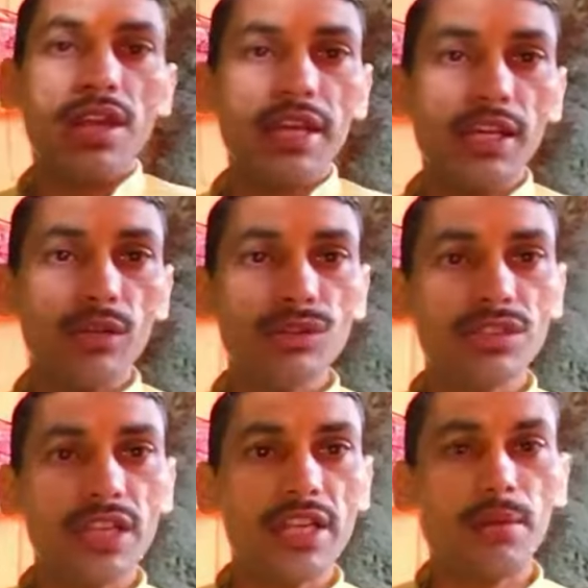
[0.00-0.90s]
लेकिन
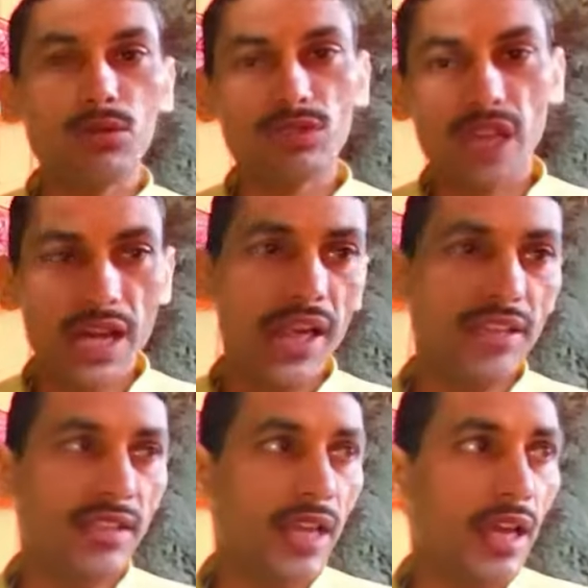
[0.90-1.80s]
उसके नियम कुछ अलग
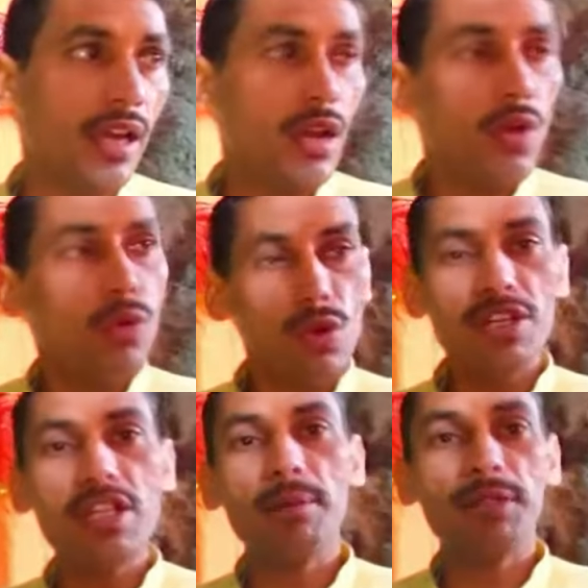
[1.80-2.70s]
से हैं वो
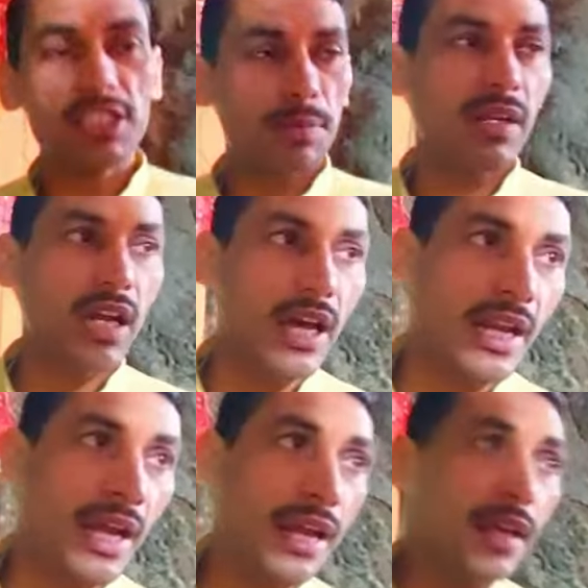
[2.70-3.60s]
नियम किस
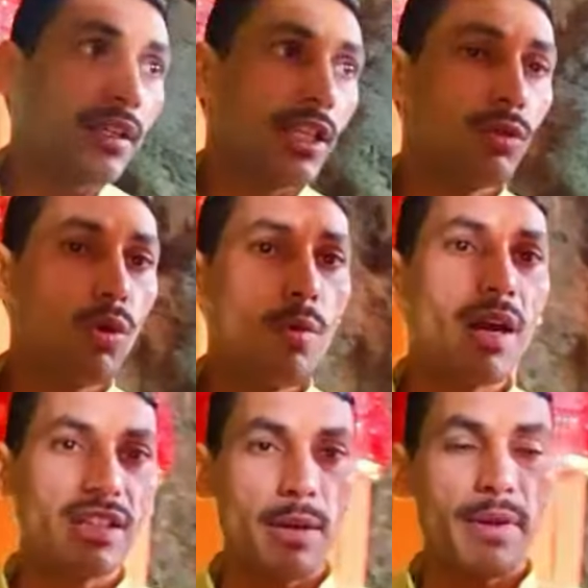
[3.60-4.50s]
प्रकार हैं कि वो
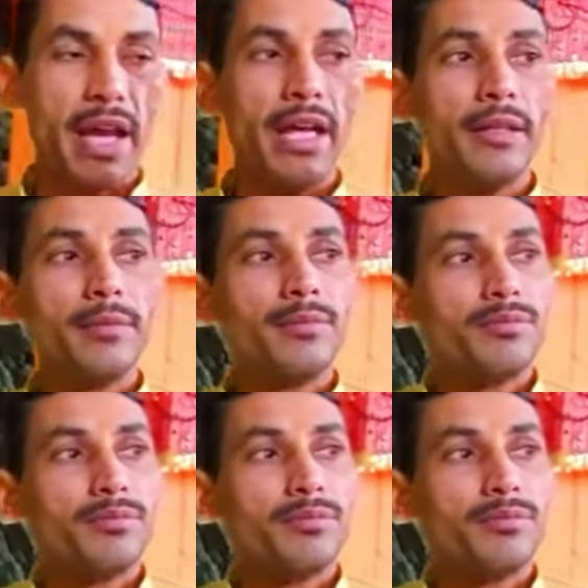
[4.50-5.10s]
माता बहन